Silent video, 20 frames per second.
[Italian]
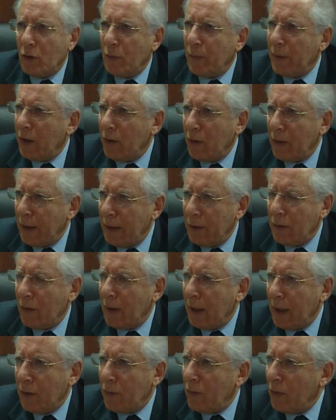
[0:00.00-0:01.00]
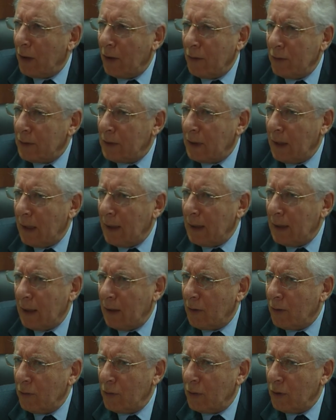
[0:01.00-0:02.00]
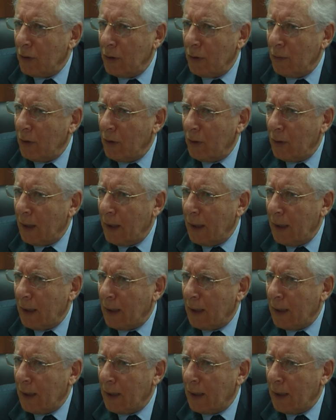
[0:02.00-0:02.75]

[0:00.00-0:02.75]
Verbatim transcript: come io credo che ancora non si renda conto di quello che ha